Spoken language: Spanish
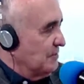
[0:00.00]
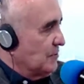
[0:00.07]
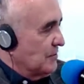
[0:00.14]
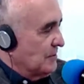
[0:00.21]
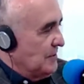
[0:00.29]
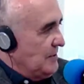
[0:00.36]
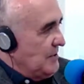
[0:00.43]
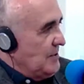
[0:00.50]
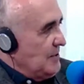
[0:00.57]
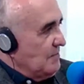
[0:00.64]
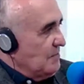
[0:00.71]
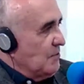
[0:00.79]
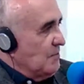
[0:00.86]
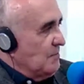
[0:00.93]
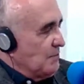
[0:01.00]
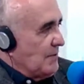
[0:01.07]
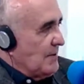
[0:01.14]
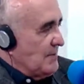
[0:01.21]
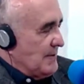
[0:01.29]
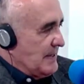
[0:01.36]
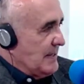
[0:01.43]
Por, por un
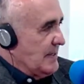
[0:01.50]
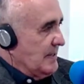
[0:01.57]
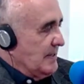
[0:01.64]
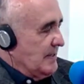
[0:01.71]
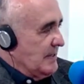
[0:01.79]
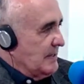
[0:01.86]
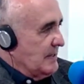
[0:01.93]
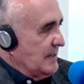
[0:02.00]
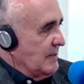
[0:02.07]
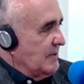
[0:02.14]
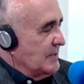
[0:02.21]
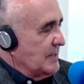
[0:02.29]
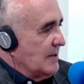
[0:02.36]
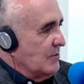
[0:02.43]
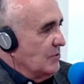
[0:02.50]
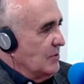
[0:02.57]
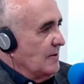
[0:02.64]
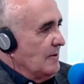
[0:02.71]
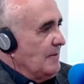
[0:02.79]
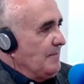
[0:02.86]
problema que, tenía yo de salud,